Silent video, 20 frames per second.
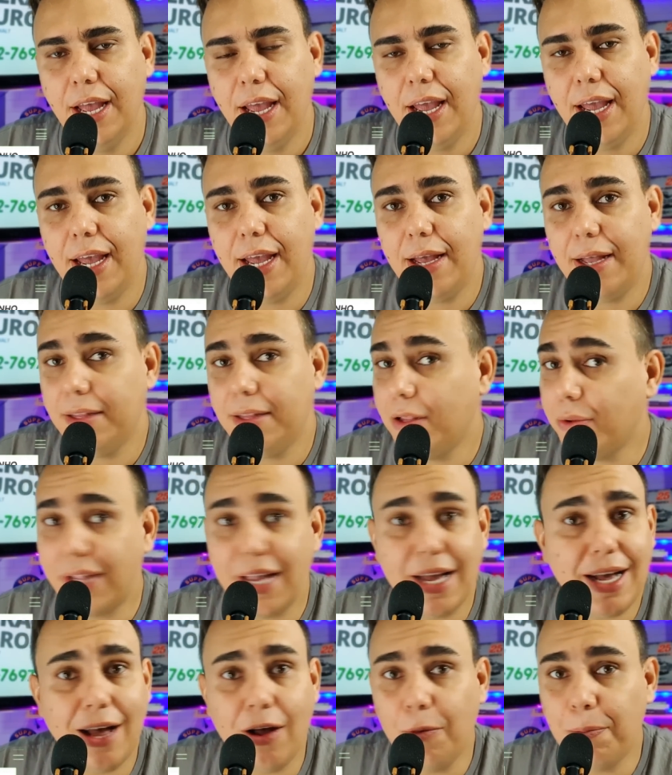É, não
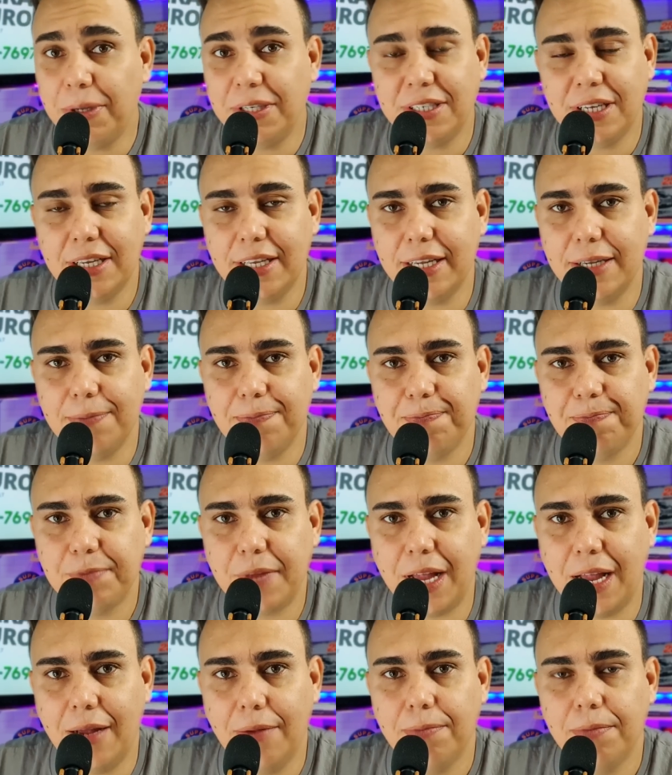tem carro PCD,
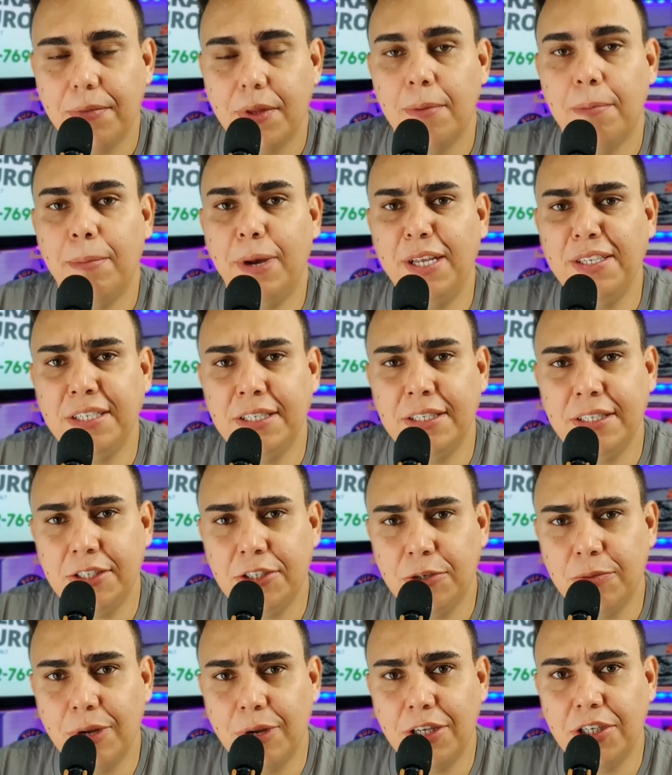tá? Mas
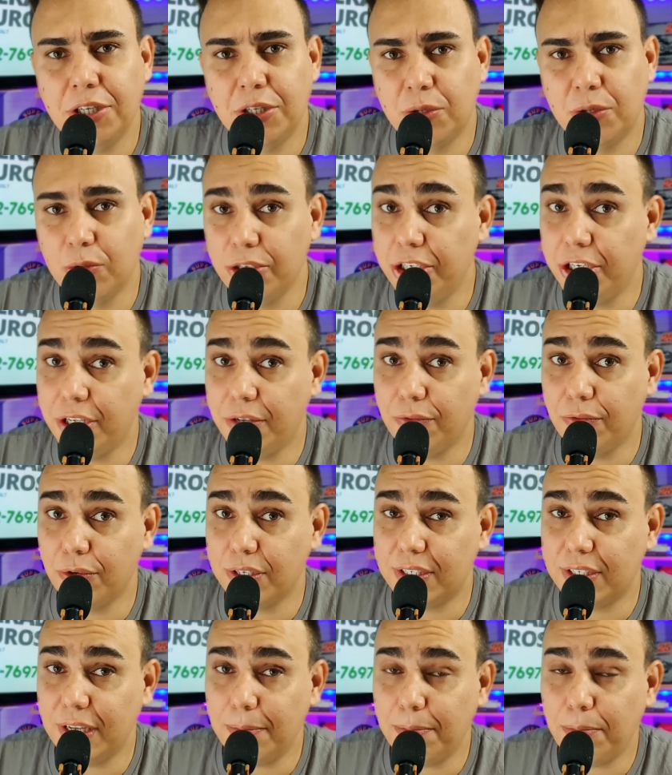existe uma atitude que
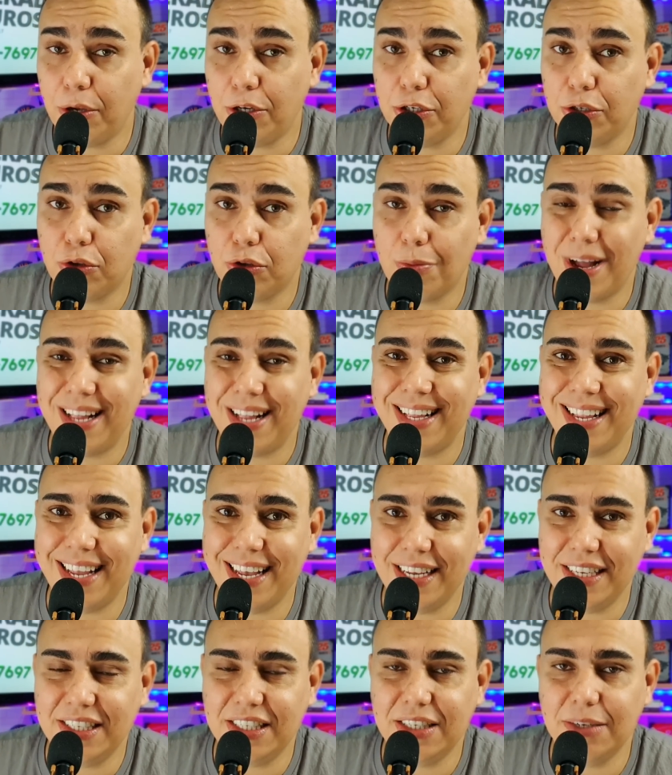você pode tomar
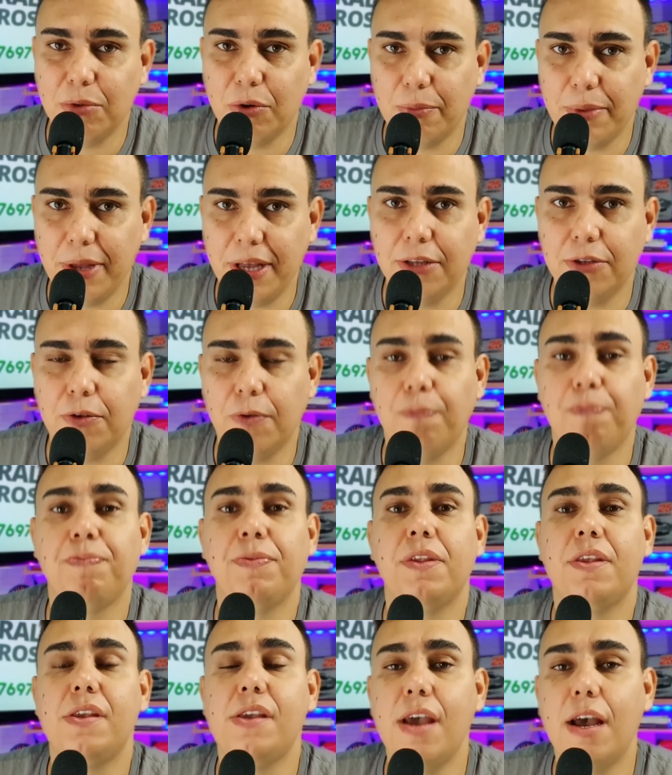nesse momento
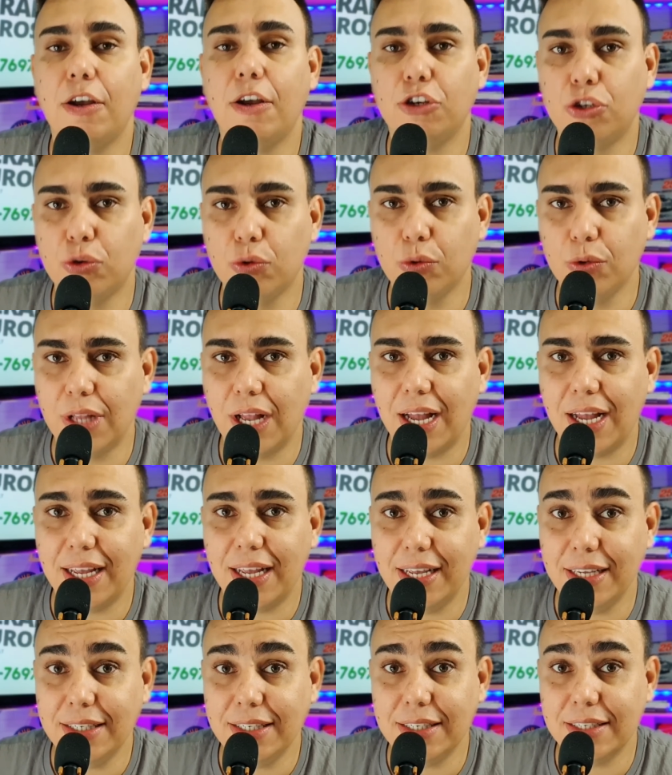que ajuda
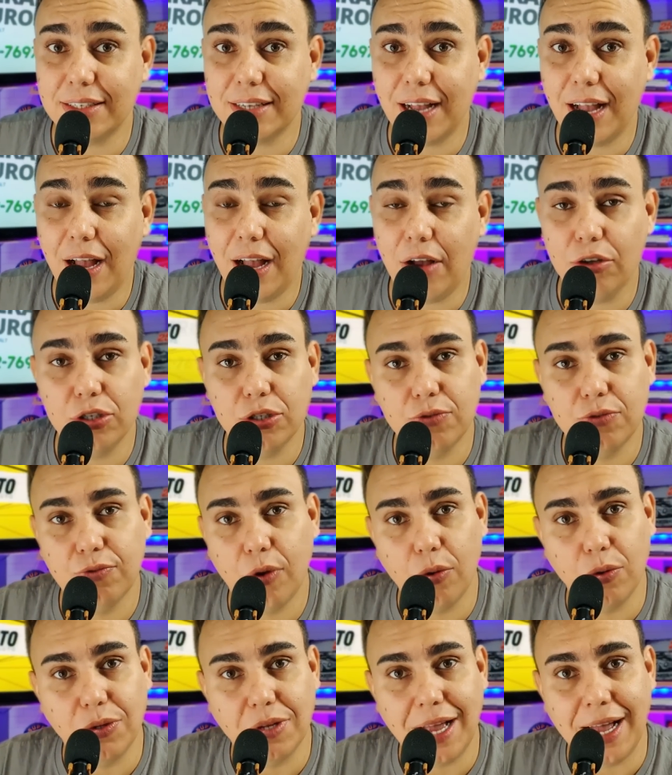esses carros
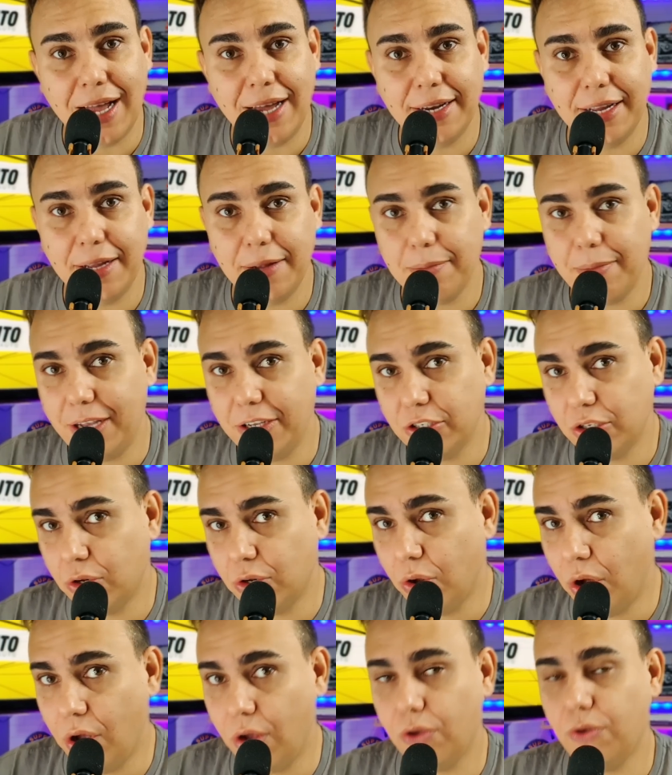voltarem mais
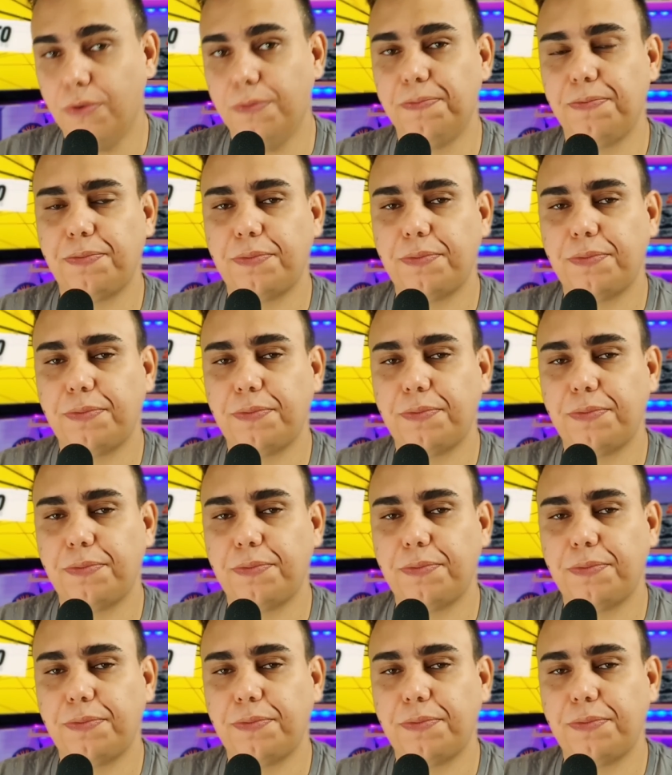logo.